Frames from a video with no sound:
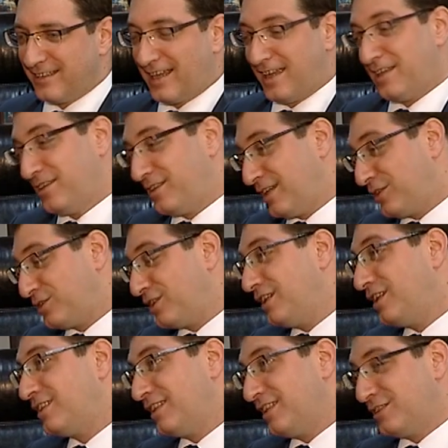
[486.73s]
yani ihtiyaç,
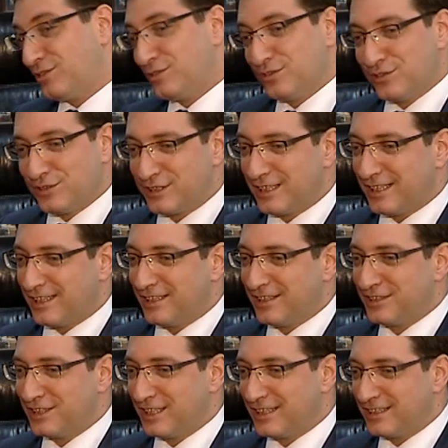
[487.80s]
ihtiyaç duyulursa
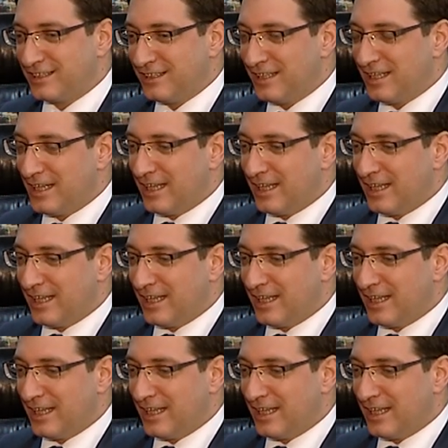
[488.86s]
alınacaktır.